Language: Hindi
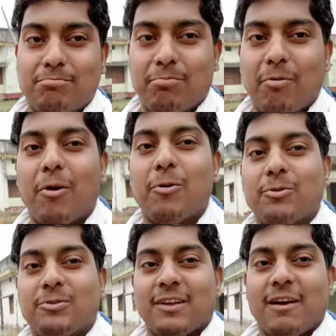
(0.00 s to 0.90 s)

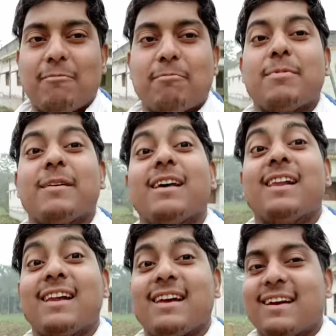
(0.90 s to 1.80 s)
बहुत है पेल
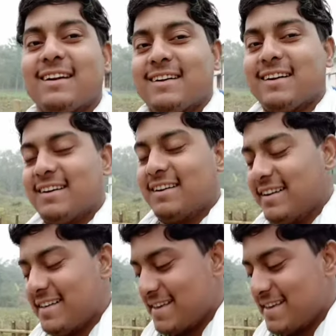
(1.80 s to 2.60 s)
के ठंडी